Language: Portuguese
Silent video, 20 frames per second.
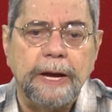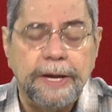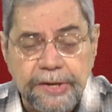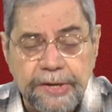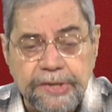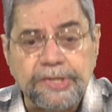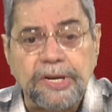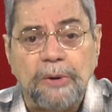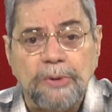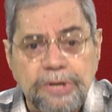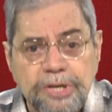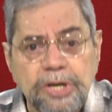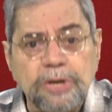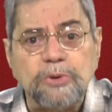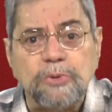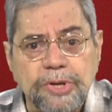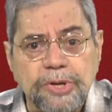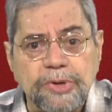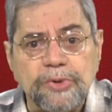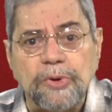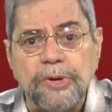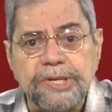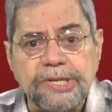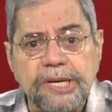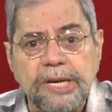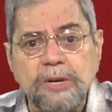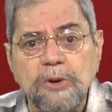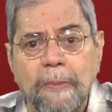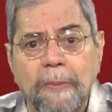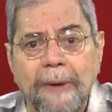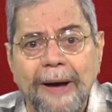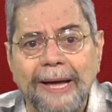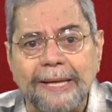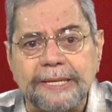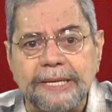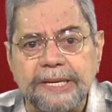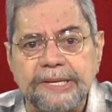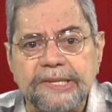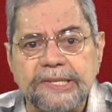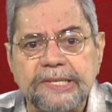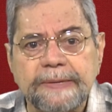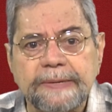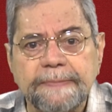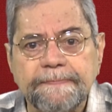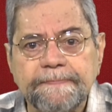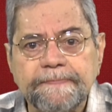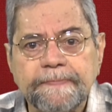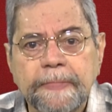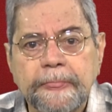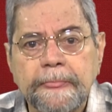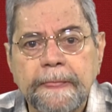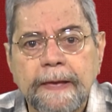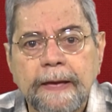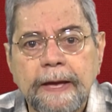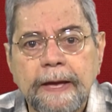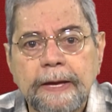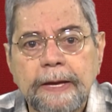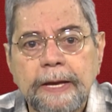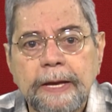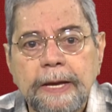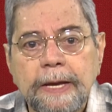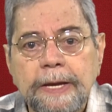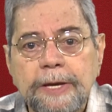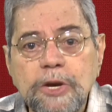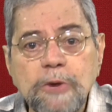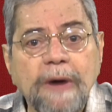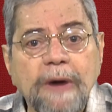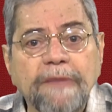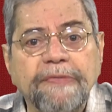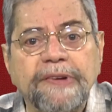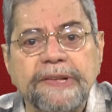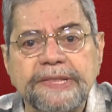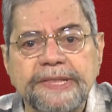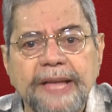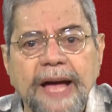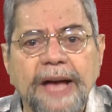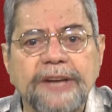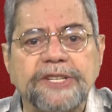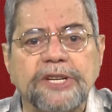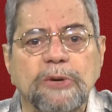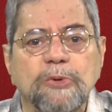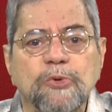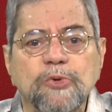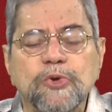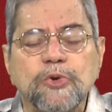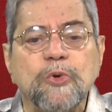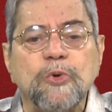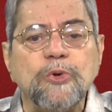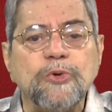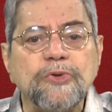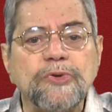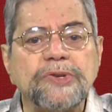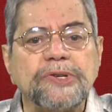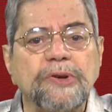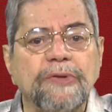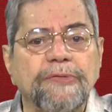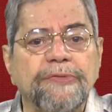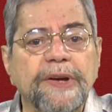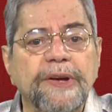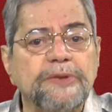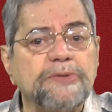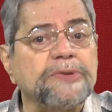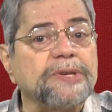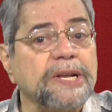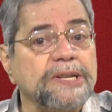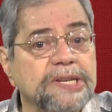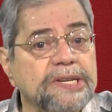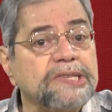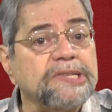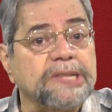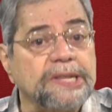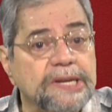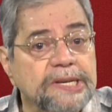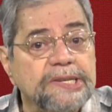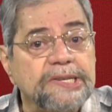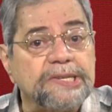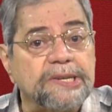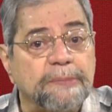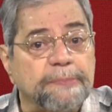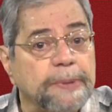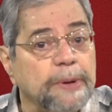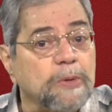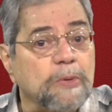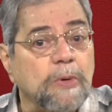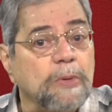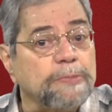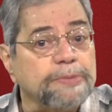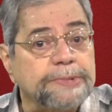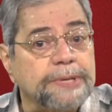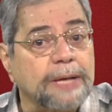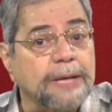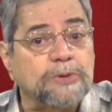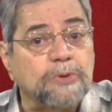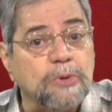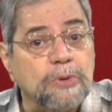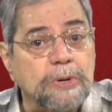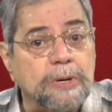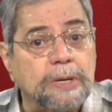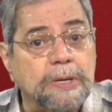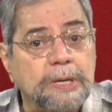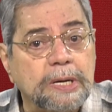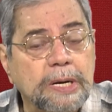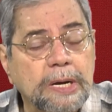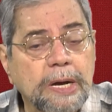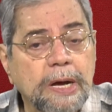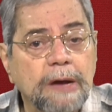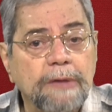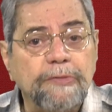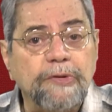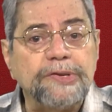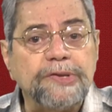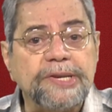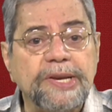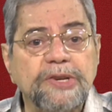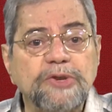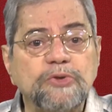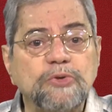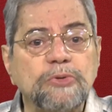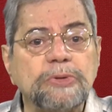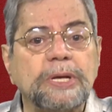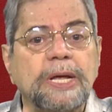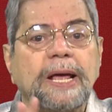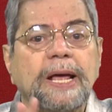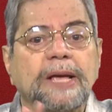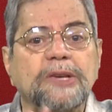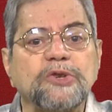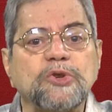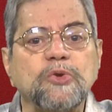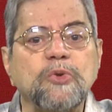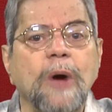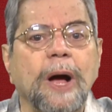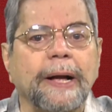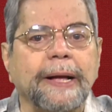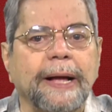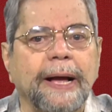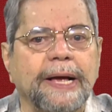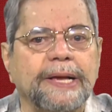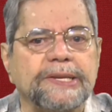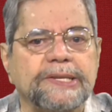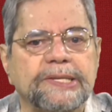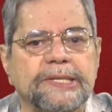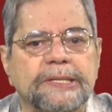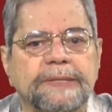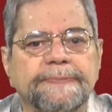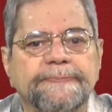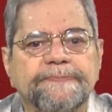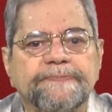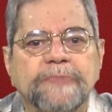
E são instituições renomadas. E uma vantagem: os cursos são feitos à distância, pelo computador. Você estuda na sua casa.